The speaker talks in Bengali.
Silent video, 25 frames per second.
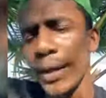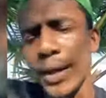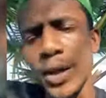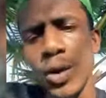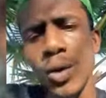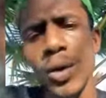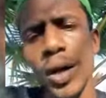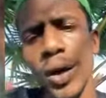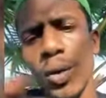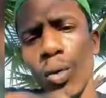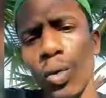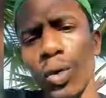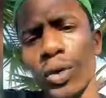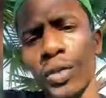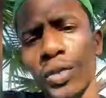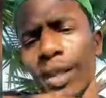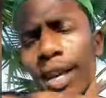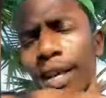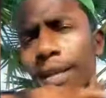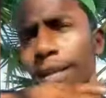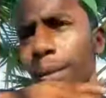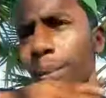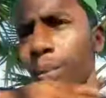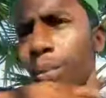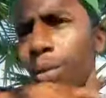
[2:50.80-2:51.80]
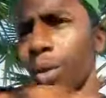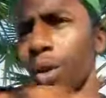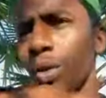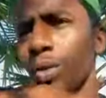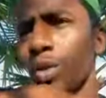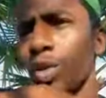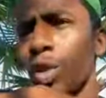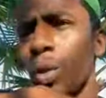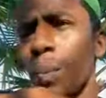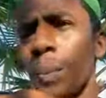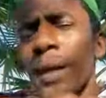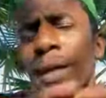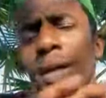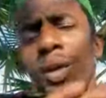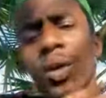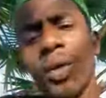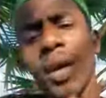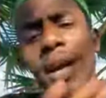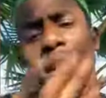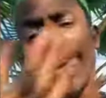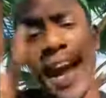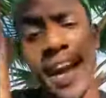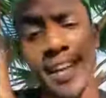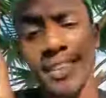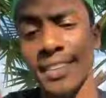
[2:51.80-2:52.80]
ভিডিওটা করছি একটা ভুল হয়েছে তো
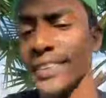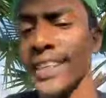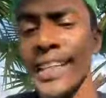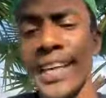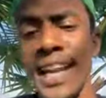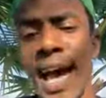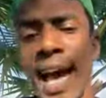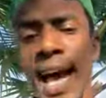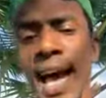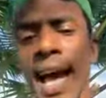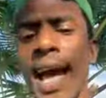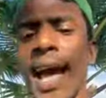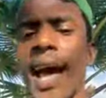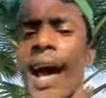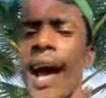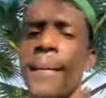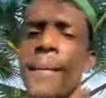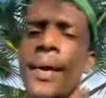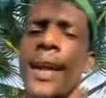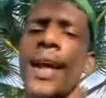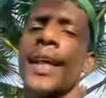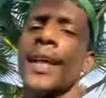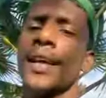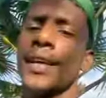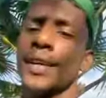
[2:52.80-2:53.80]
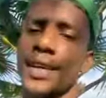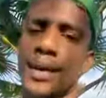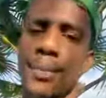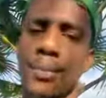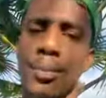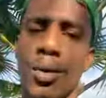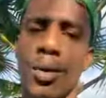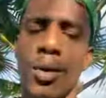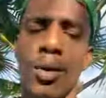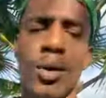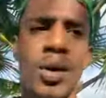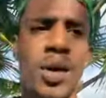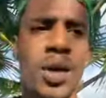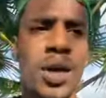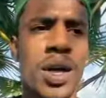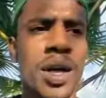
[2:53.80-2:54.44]
ভিডিওটা কাটছি না আমার আর একটা ভুল